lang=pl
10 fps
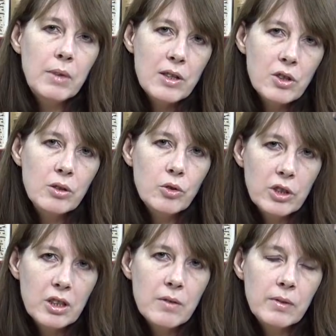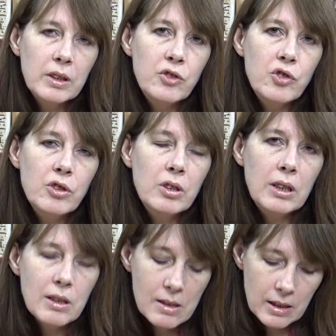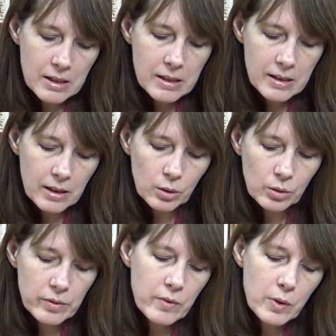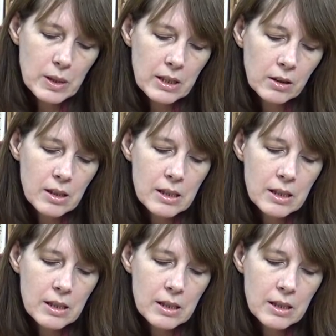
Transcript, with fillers: marzeń, oczekiwań czy realizacji celów związanych z